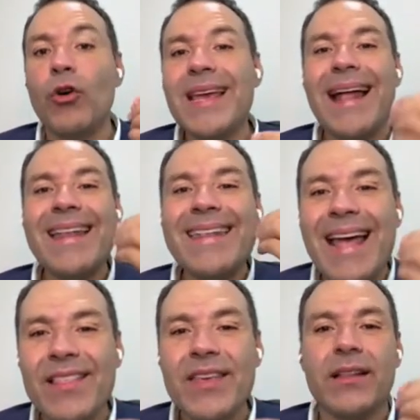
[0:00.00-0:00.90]
Hoy día
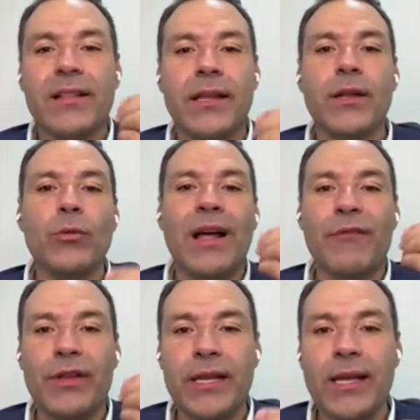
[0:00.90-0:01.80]
nadie tiene una
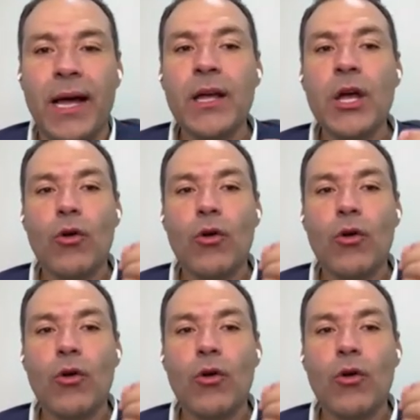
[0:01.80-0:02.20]
afinidad